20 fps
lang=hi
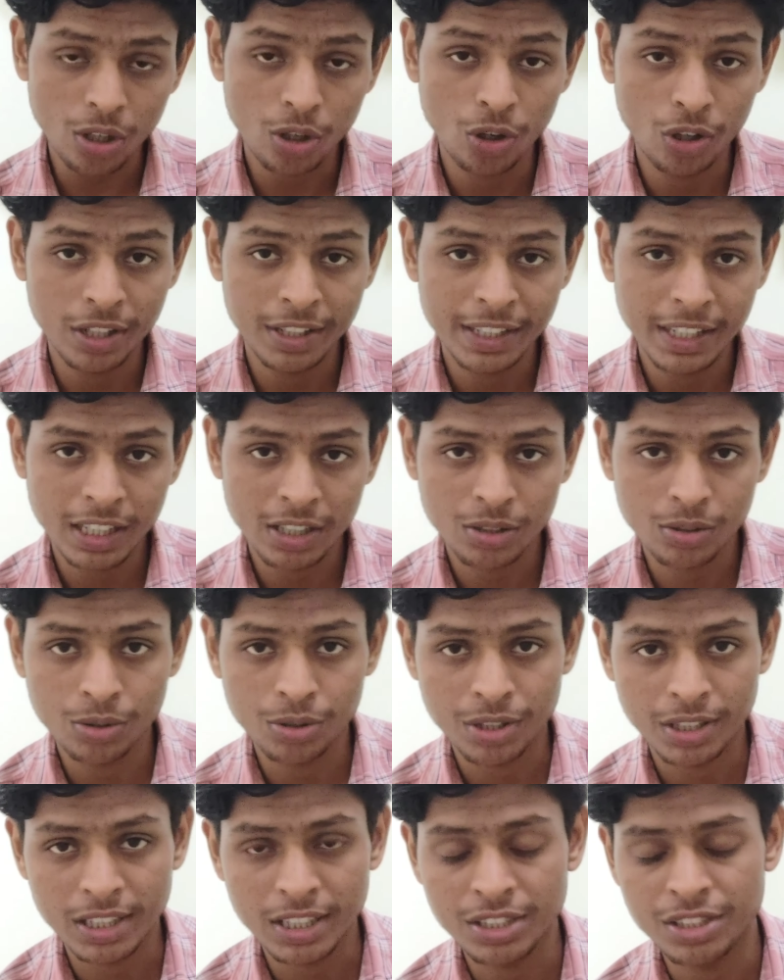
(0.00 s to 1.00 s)
और इंडिया
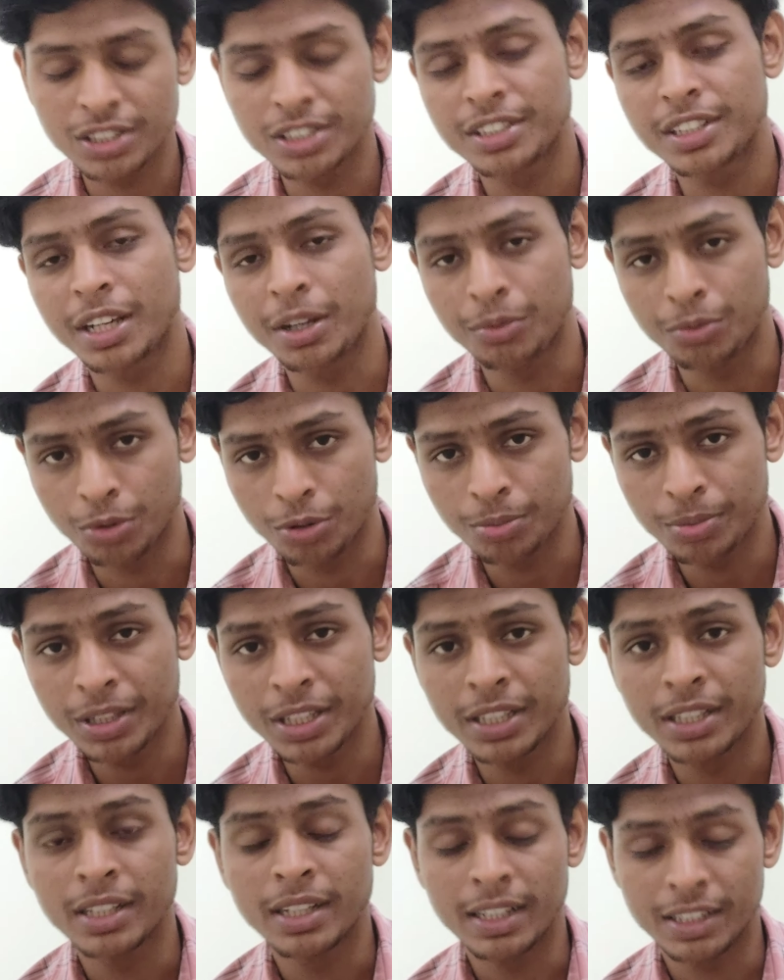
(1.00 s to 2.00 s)
कोटे की सीटें हैं वो
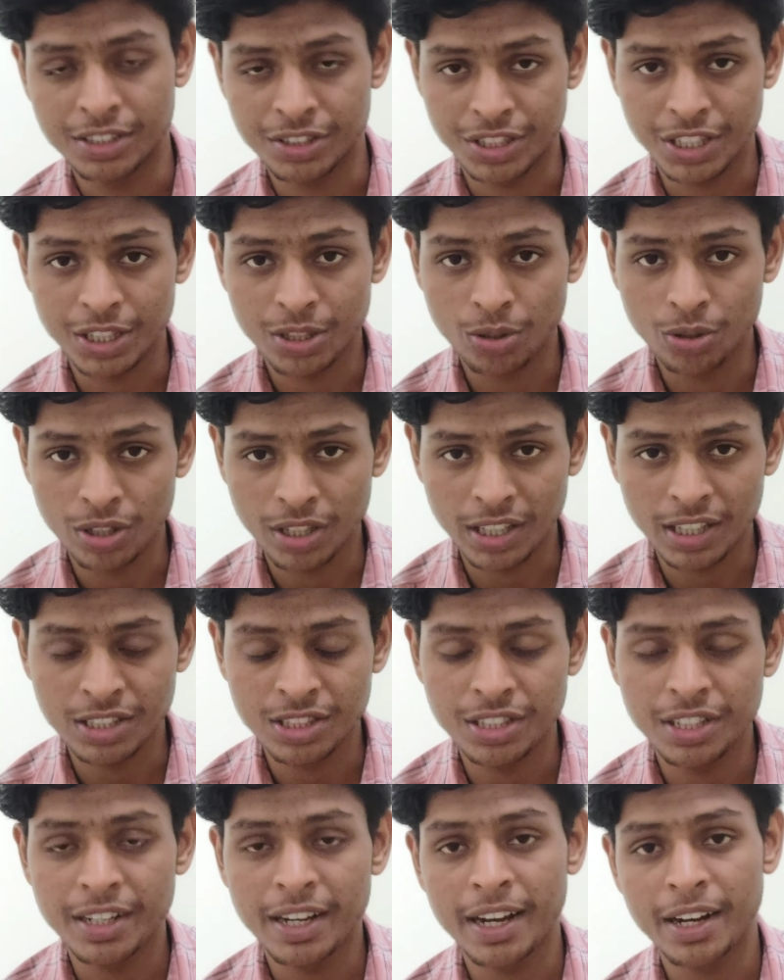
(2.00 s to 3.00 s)
भी स्टेट कोटे की
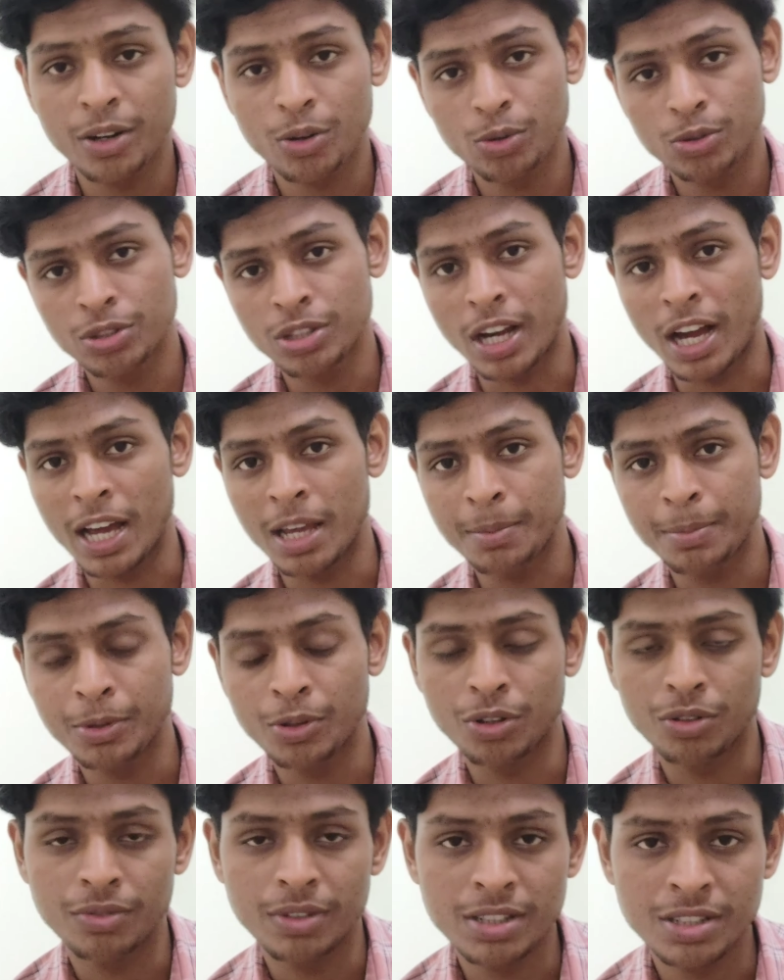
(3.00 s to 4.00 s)
सीटें एंड कुछ आई पी
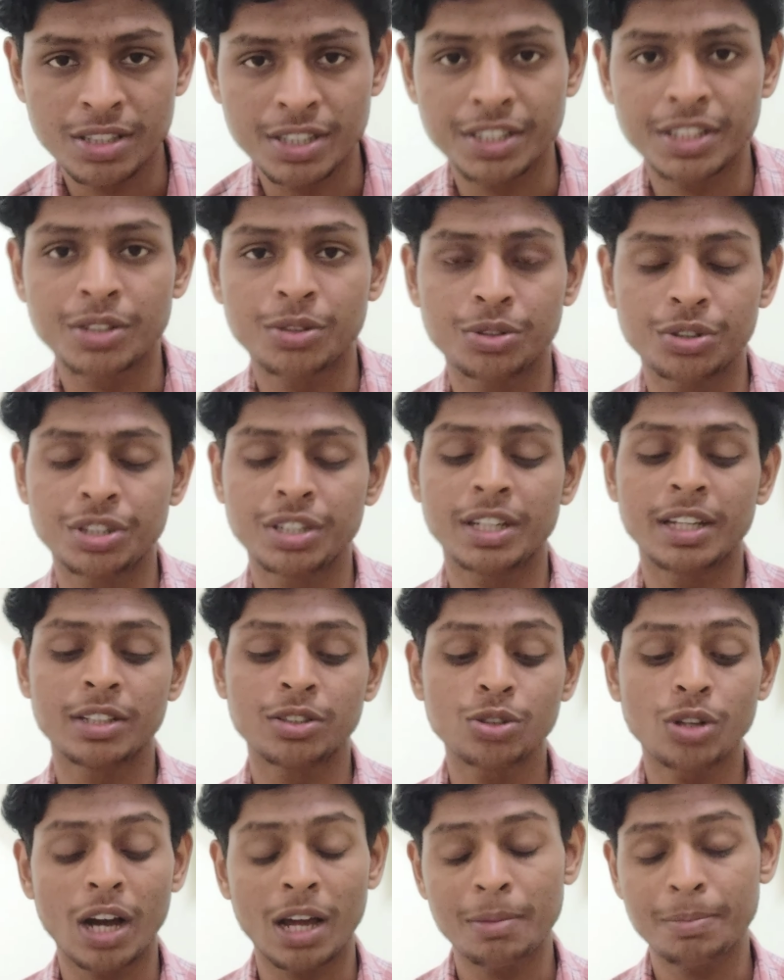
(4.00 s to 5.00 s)
ऑनवर्ड सीटें होती हैं
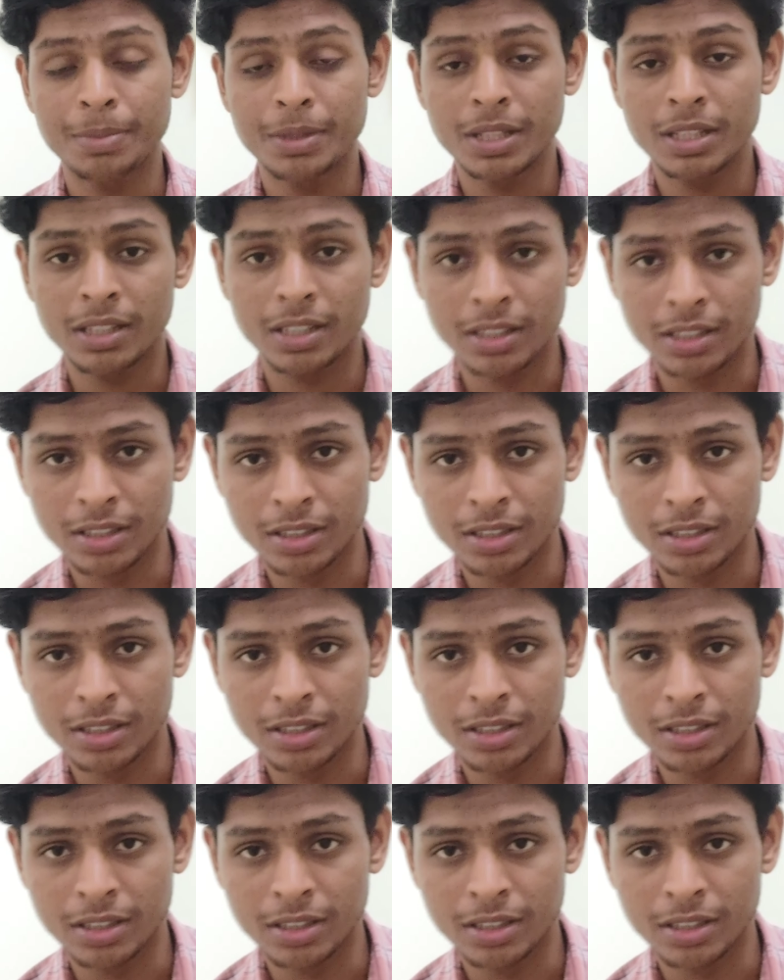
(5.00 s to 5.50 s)
जो आई पी